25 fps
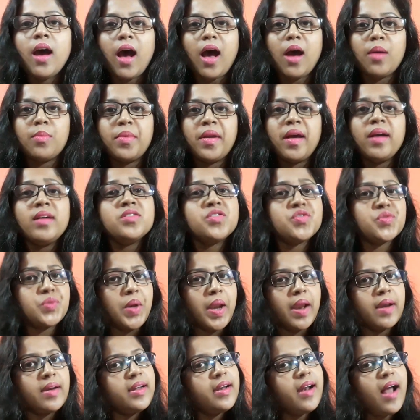আমরা
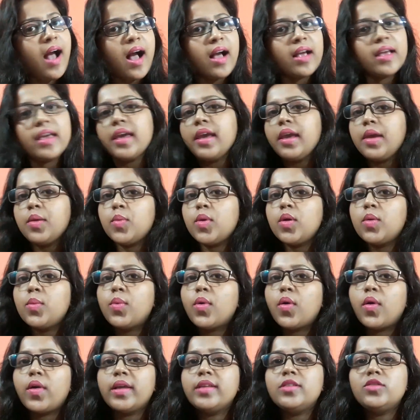স্নানের আগে এবং
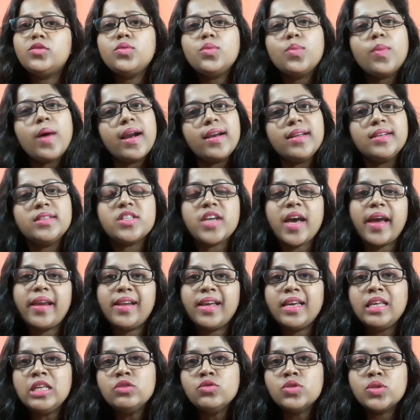পরে দুবারই চাইলে
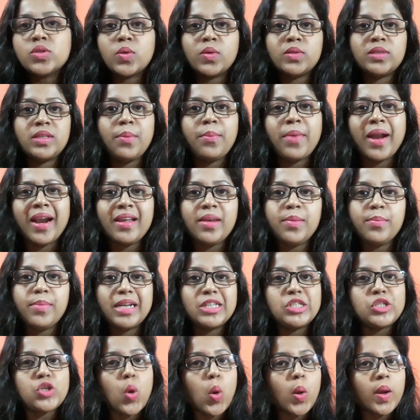ইউজ করতে পারি বাট
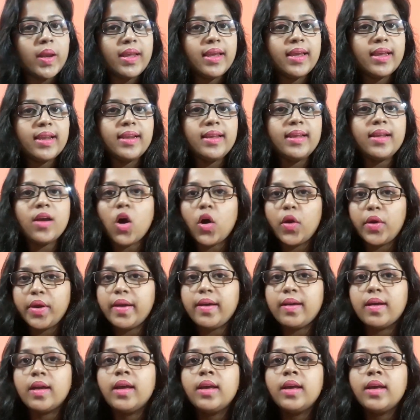অনেকেরই হয় না